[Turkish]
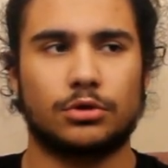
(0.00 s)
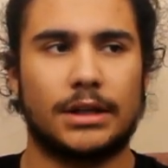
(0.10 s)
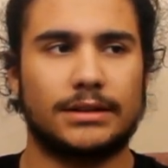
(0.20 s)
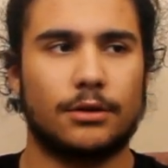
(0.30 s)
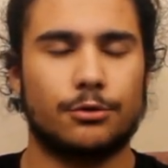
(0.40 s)

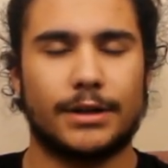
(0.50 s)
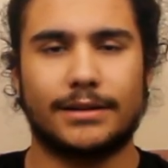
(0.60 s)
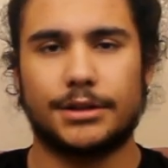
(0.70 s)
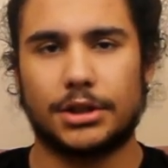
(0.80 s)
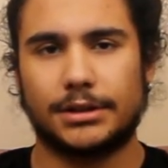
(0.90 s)
Zaten
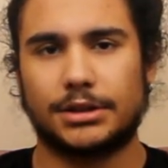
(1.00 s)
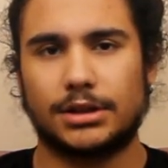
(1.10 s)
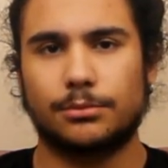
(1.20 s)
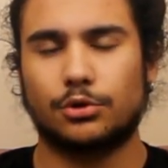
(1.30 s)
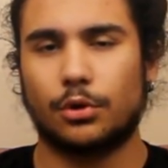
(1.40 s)
üzerinde
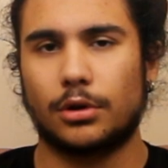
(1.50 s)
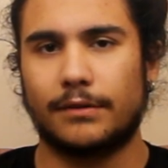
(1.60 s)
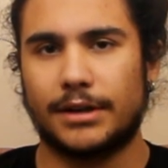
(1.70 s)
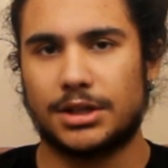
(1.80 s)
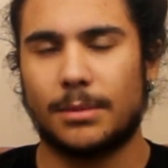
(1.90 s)
çalıştığım,
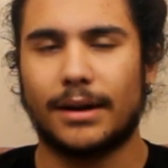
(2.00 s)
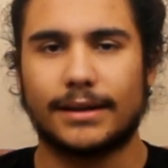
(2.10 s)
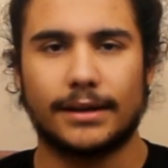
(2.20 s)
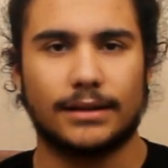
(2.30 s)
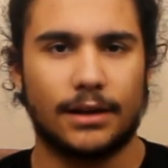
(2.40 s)
tutorial vereceğim
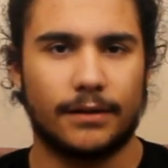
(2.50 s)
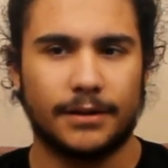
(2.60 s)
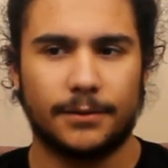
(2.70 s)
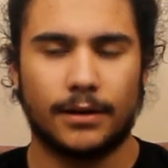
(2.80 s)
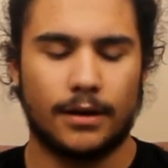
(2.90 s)
hareketler
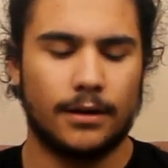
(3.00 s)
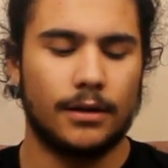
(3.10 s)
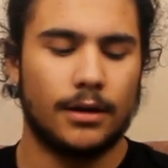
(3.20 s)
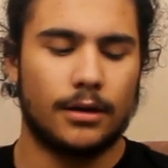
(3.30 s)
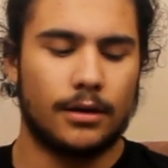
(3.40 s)
var.
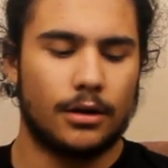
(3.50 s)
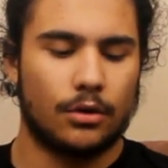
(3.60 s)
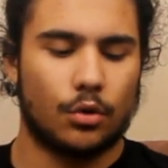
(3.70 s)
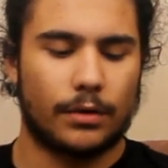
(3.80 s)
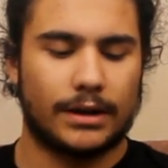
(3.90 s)

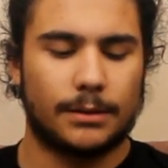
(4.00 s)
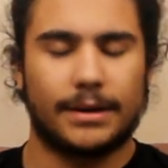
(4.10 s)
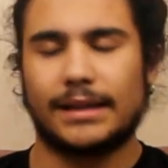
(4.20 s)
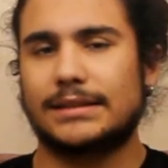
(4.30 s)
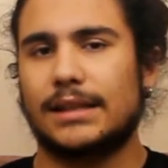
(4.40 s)
Onlarda
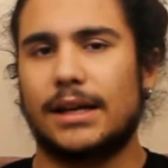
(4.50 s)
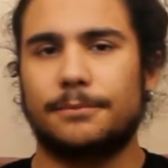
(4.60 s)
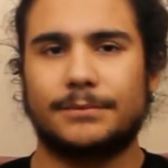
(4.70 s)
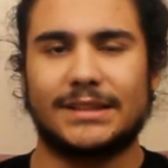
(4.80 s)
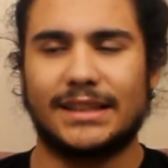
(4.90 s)
biraz
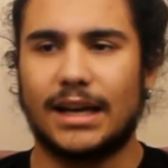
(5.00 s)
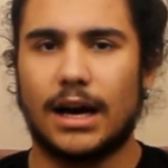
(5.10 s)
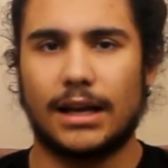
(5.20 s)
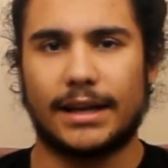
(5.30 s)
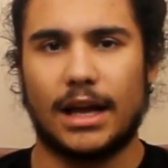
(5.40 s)
daha iyi
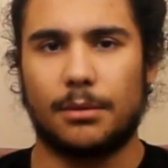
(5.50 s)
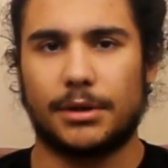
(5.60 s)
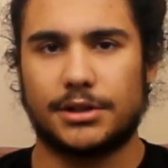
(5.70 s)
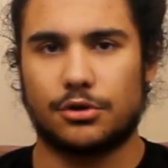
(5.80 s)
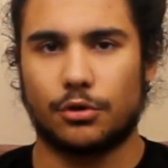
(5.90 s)
hale
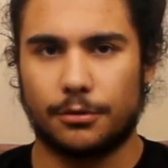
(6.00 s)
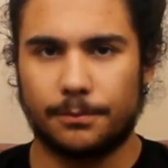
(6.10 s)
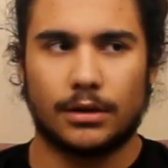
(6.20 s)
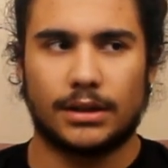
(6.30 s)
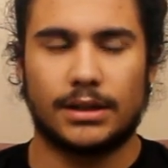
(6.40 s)
gelmek istiyorum.
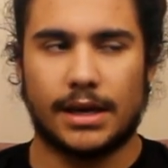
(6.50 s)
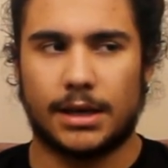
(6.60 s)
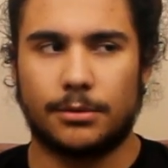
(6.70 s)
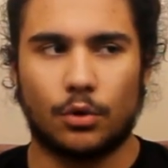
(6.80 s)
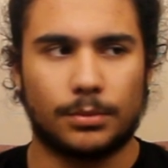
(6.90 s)
Ki
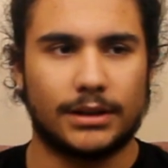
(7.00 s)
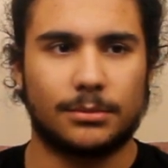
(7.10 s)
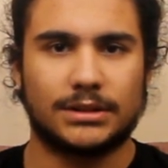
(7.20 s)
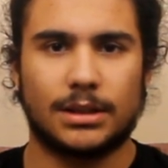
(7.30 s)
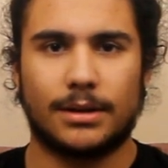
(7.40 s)
ekibi
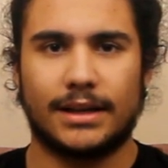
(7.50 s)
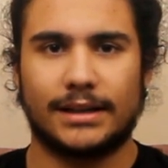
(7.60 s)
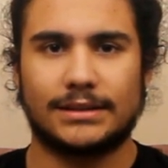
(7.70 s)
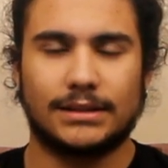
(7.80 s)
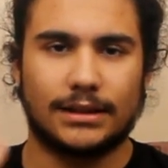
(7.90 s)
topladığımız zaman en
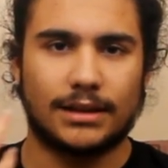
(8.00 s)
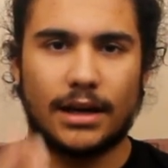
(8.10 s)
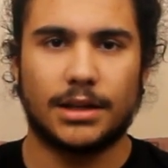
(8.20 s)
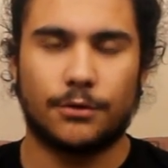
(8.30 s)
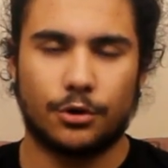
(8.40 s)
azından
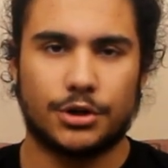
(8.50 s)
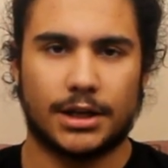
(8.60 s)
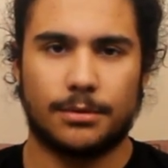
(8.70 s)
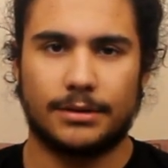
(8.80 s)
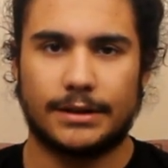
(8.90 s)
daha iyi video
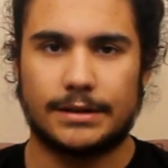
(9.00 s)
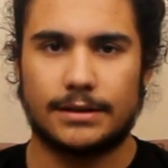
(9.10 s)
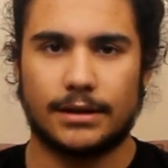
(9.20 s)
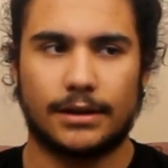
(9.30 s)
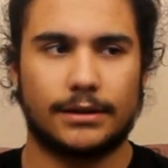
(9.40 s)

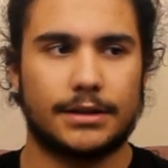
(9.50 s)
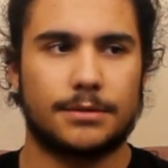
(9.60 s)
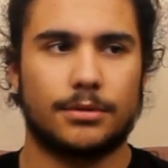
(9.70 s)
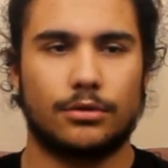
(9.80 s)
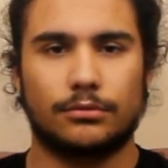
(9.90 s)
çekebiliriz.
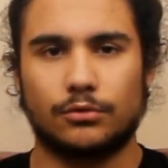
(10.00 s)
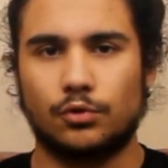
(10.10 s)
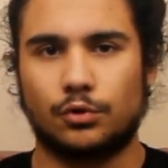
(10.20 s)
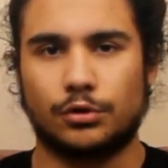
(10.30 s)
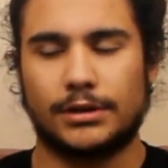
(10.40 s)
Anladınız mı?
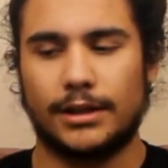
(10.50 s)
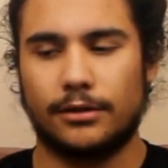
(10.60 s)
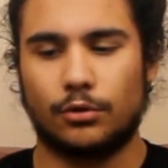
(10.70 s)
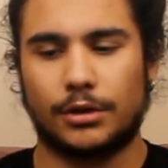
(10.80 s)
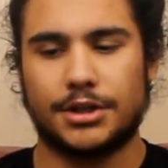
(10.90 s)
Üst
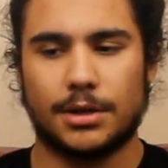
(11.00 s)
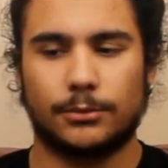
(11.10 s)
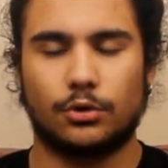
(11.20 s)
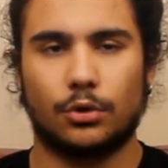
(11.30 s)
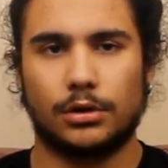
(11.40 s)
üste yükleyeceğim
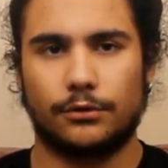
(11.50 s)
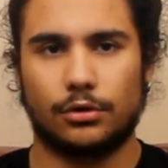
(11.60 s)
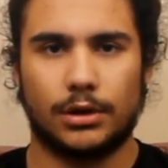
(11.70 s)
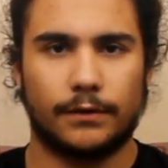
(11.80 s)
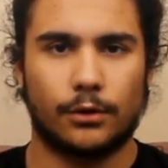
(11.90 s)
tutorial
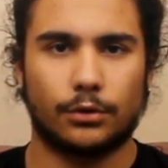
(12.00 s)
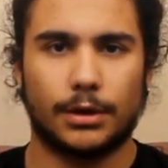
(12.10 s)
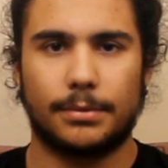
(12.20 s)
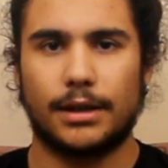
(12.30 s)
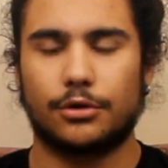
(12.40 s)
videoları var.
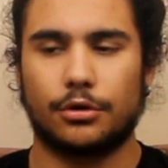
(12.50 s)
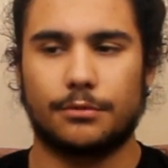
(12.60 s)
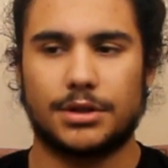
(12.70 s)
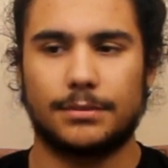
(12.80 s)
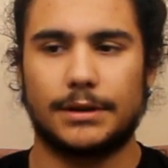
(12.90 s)
Onları
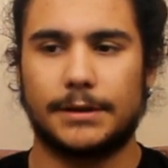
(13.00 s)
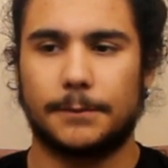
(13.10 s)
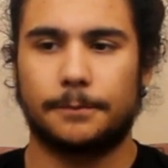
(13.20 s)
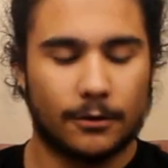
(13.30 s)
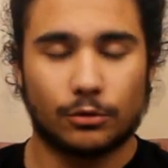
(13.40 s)
planlıyorum
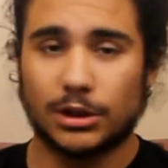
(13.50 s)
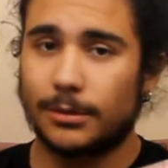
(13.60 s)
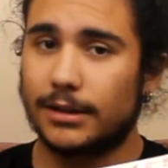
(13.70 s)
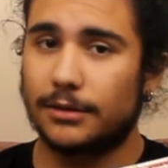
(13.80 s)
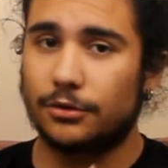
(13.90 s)
şimdilik. O
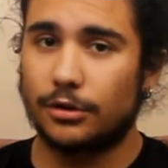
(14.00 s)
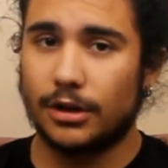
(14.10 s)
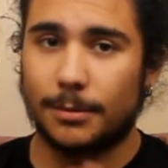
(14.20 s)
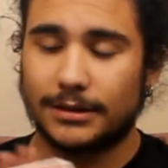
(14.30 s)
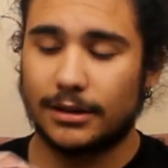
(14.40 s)
zaman hadi videoyu
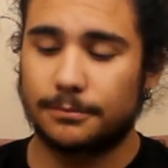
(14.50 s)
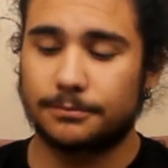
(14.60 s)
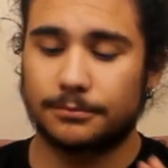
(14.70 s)
kapatalım.